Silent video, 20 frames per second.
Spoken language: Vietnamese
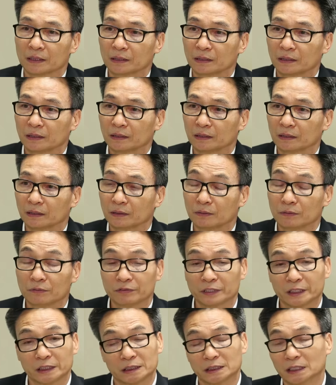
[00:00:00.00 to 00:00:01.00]
cho nên là
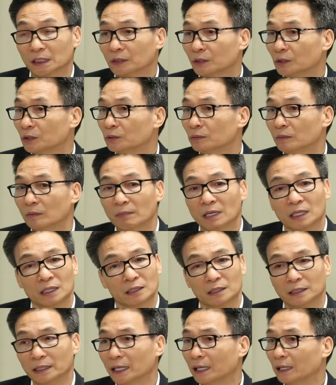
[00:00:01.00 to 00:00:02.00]
không phải riêng tôi mà bất kỳ